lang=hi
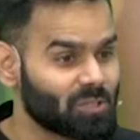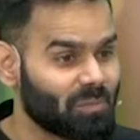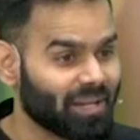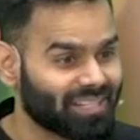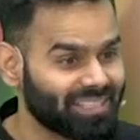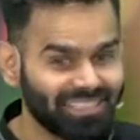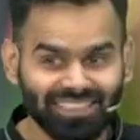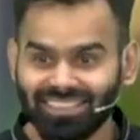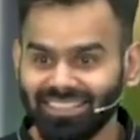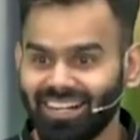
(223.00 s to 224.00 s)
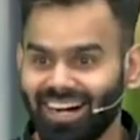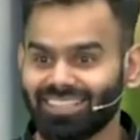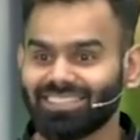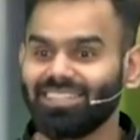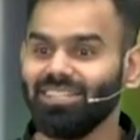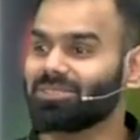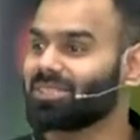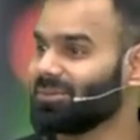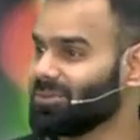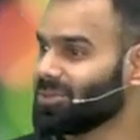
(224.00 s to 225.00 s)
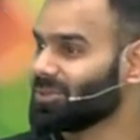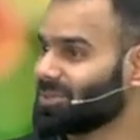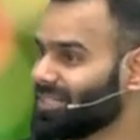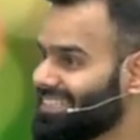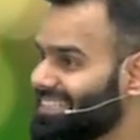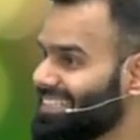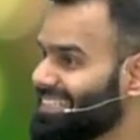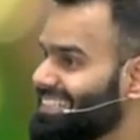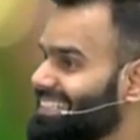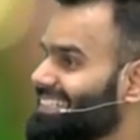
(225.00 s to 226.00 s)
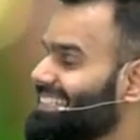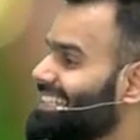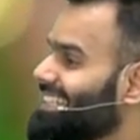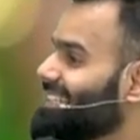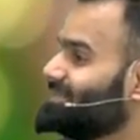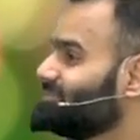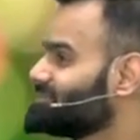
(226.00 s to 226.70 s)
रिस्पेक्ट आदत नहीं होती हम लोगों को इतनी ठीक है